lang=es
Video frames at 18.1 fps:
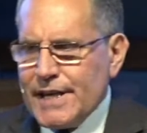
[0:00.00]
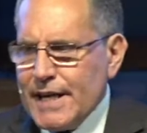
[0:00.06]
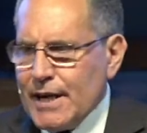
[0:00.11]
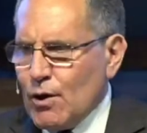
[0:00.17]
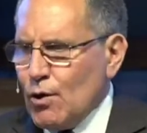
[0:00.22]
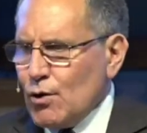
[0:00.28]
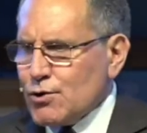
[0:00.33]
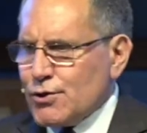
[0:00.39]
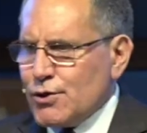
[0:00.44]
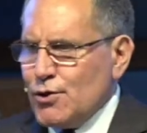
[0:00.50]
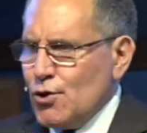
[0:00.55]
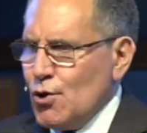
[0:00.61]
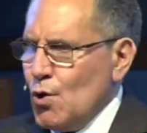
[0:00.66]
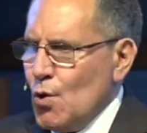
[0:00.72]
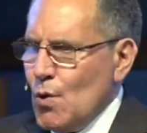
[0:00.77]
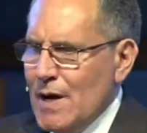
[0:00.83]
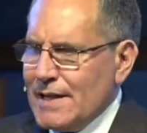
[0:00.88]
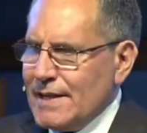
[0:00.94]
hijos
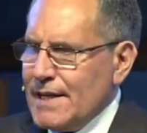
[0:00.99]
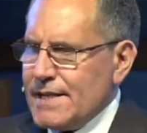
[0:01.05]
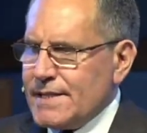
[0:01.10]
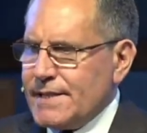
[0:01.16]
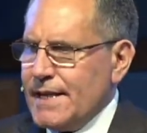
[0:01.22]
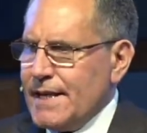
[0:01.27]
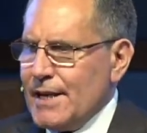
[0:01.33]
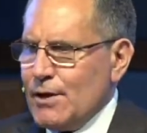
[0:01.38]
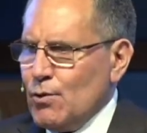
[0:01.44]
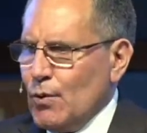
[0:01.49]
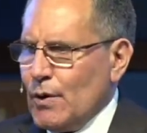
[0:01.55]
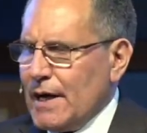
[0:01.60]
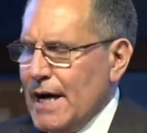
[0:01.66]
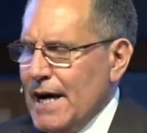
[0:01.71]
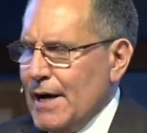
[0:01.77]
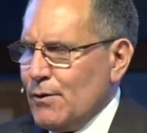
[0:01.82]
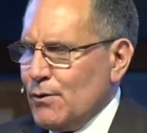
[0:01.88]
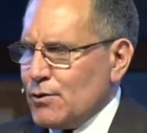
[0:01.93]
no han de ser
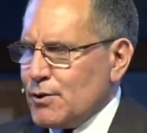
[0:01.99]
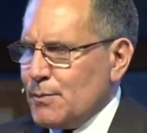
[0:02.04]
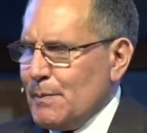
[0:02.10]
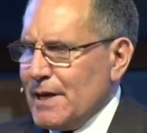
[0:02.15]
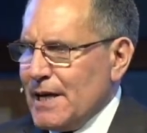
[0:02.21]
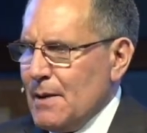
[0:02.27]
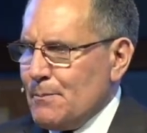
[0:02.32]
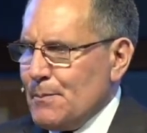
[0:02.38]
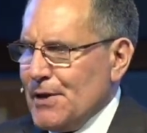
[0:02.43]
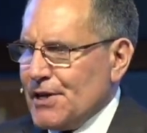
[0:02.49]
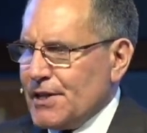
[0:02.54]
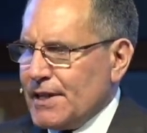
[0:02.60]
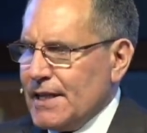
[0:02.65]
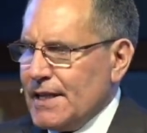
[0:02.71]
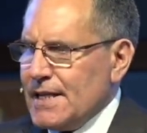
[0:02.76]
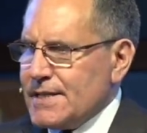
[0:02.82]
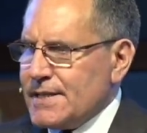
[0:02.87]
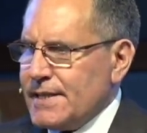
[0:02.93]
educados para
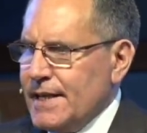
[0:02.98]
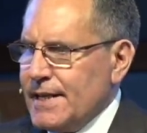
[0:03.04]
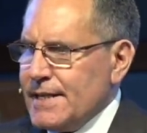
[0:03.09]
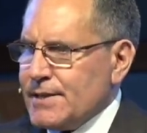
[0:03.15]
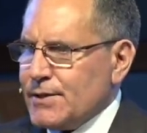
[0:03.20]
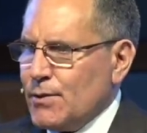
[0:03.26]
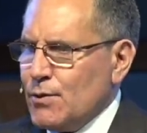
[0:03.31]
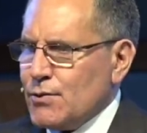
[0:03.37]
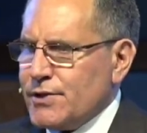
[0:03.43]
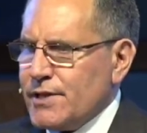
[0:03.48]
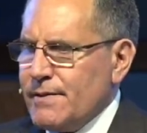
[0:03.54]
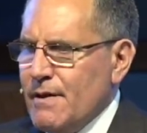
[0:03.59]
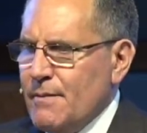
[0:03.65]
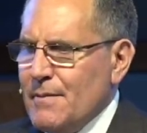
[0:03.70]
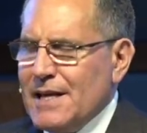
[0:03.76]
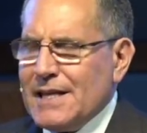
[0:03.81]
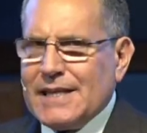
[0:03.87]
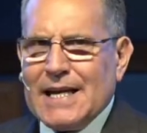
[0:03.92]
pertenecer
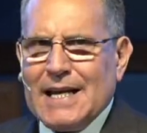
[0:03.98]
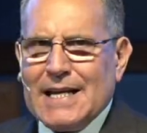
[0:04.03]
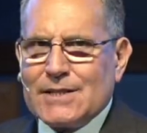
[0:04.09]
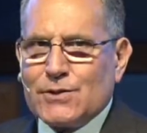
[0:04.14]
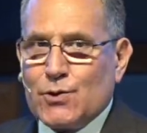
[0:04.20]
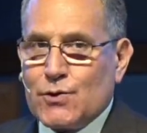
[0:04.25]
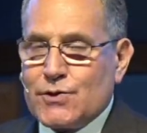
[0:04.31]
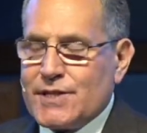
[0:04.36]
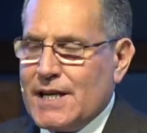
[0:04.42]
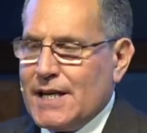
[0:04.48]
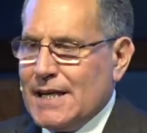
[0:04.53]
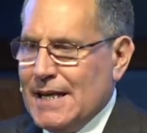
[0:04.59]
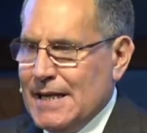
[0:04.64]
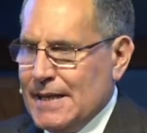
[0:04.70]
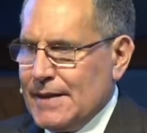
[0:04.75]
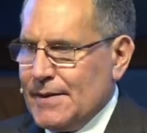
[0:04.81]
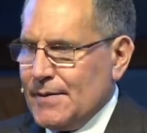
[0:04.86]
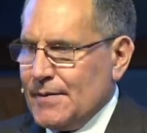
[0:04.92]
exclusivamente a la
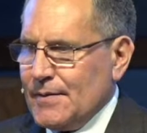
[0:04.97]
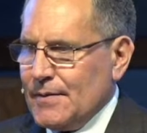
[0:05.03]
sociedad.